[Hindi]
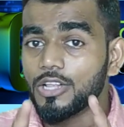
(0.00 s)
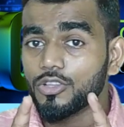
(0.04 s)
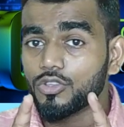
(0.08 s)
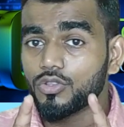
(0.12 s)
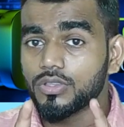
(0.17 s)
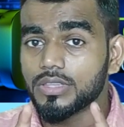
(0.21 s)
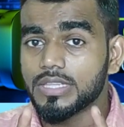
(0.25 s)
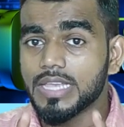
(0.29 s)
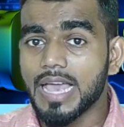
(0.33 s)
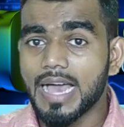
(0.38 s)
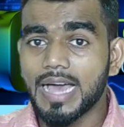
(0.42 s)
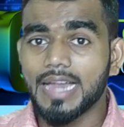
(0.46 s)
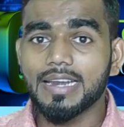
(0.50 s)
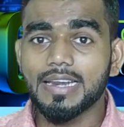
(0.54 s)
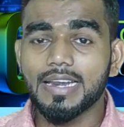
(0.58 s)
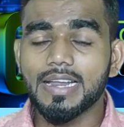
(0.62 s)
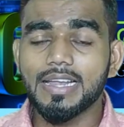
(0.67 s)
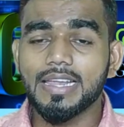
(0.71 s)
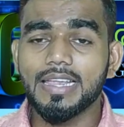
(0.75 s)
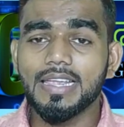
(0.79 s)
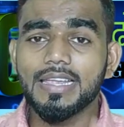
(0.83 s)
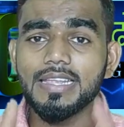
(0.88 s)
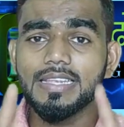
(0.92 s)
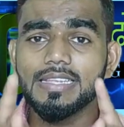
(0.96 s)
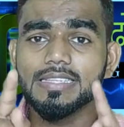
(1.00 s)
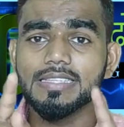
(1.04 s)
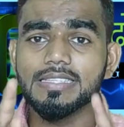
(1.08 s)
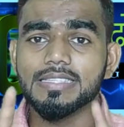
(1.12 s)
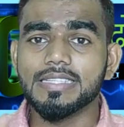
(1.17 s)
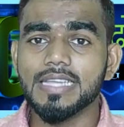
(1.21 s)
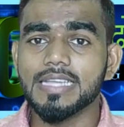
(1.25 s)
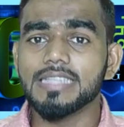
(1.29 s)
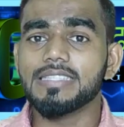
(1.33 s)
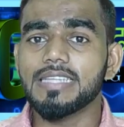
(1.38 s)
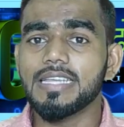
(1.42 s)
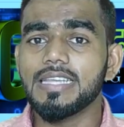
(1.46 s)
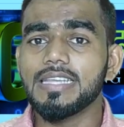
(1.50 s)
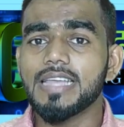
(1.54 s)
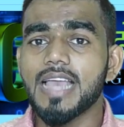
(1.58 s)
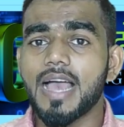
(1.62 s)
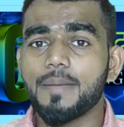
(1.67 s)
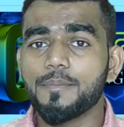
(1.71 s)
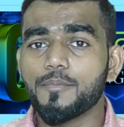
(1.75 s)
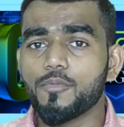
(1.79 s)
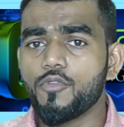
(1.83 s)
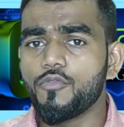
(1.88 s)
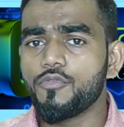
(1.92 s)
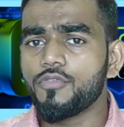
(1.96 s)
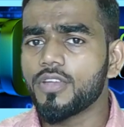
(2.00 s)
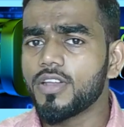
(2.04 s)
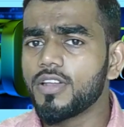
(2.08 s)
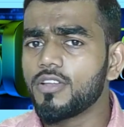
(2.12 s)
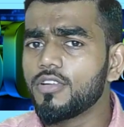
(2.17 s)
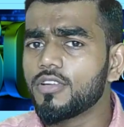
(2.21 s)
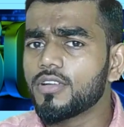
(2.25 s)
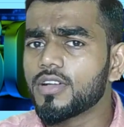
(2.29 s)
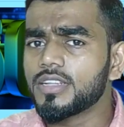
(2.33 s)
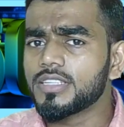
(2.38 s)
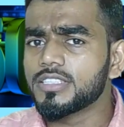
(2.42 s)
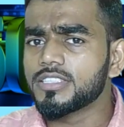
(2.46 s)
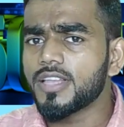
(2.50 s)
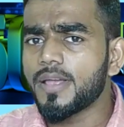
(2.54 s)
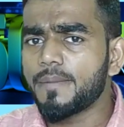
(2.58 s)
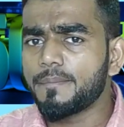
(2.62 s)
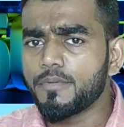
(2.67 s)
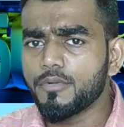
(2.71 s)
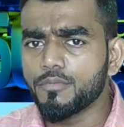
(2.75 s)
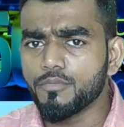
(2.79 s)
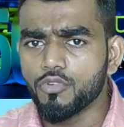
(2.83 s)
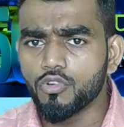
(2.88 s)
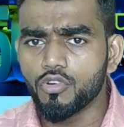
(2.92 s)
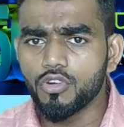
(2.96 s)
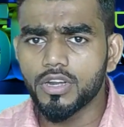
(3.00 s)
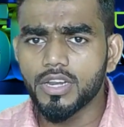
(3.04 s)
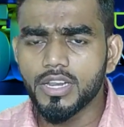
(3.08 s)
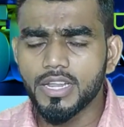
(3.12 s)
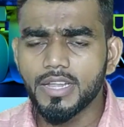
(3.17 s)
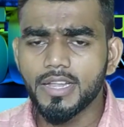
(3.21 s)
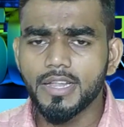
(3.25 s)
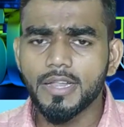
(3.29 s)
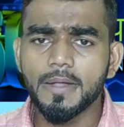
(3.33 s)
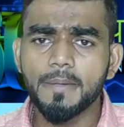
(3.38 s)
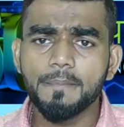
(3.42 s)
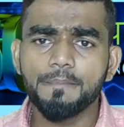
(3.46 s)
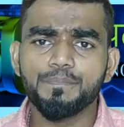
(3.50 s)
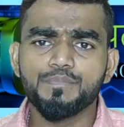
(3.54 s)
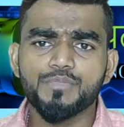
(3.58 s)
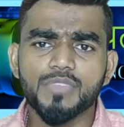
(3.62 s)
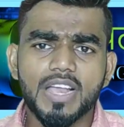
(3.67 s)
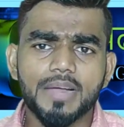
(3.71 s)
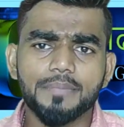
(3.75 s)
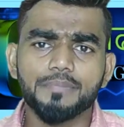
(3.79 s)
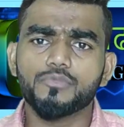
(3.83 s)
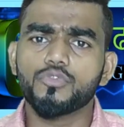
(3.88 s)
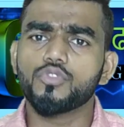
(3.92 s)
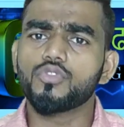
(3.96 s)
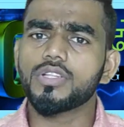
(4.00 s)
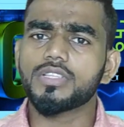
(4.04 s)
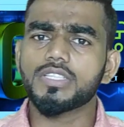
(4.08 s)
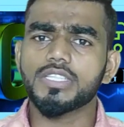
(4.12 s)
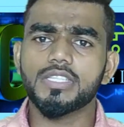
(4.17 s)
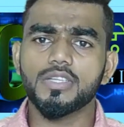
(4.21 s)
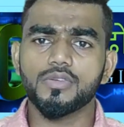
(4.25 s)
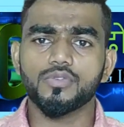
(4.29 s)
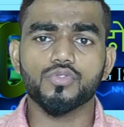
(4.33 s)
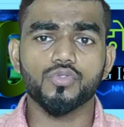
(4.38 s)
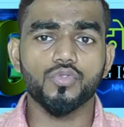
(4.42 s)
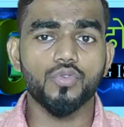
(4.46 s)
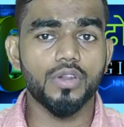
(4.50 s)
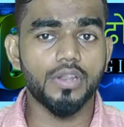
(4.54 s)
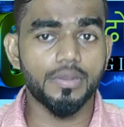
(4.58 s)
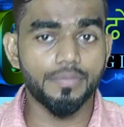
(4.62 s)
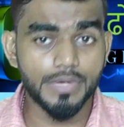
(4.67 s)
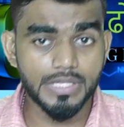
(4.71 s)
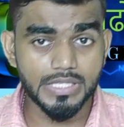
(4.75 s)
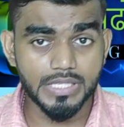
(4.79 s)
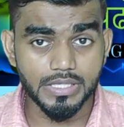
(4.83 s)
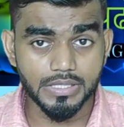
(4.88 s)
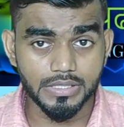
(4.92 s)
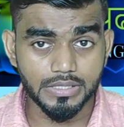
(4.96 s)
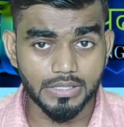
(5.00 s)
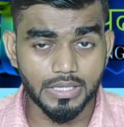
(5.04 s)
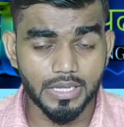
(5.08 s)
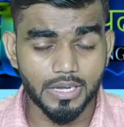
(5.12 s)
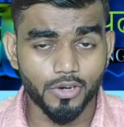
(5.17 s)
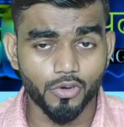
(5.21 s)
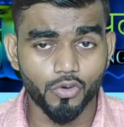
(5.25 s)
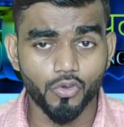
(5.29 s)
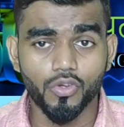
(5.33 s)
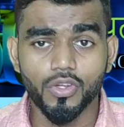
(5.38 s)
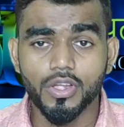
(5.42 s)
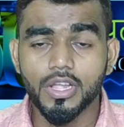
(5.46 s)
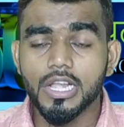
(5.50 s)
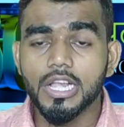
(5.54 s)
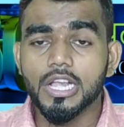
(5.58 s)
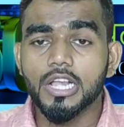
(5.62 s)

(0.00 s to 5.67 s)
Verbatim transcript: तो ध्यान रखें जैसे ही आपको फीलो कंसेप्ट भूल रहे हैं अब तुरंत से उसको रिविजन कर लो